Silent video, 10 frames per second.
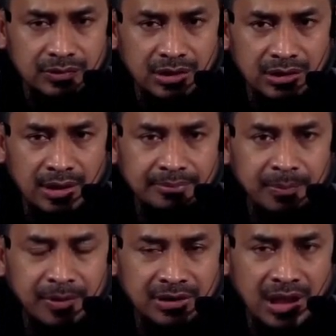tetap
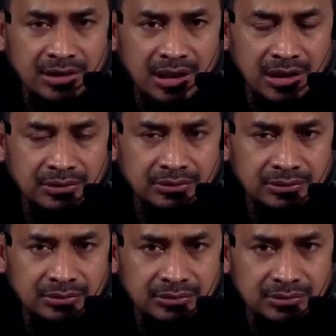mempertahankan
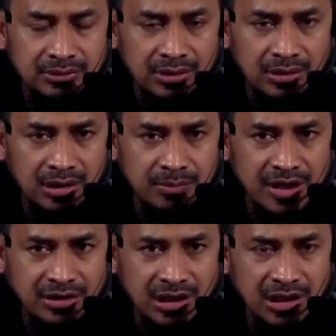
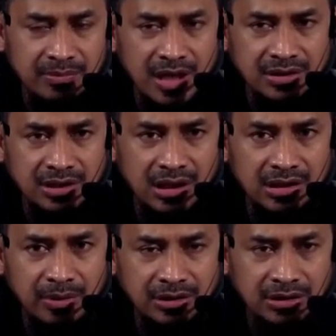
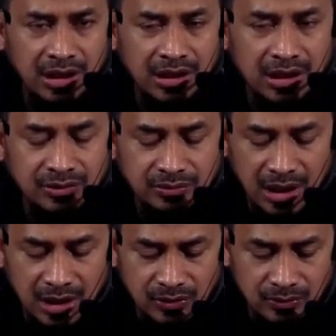kebiasaan-kebiasaan yang bertentangan dengan
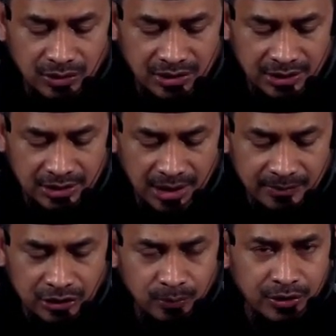sunnah Rasulullah
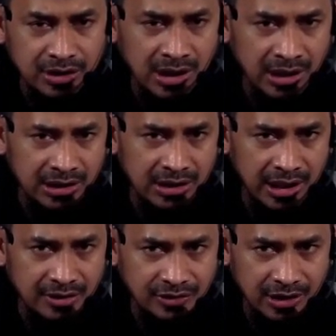SAW ataupun dengan
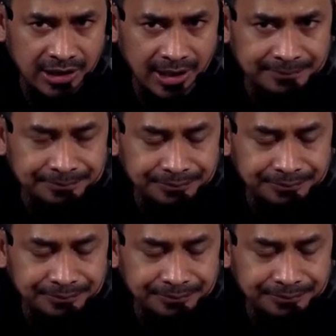akidah yang sahih.